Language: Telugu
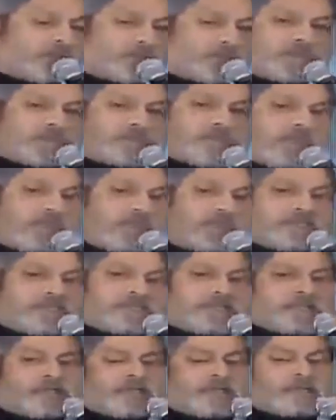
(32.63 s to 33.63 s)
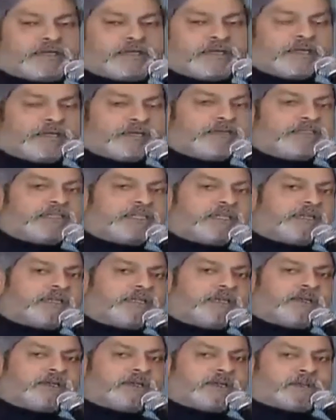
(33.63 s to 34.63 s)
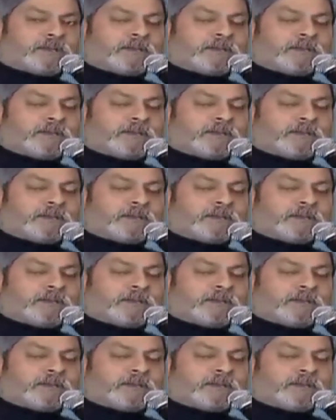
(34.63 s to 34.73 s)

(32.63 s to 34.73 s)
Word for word: విత్ రామ్ చరణ్ ఆ ధైర్యం చేయడానికి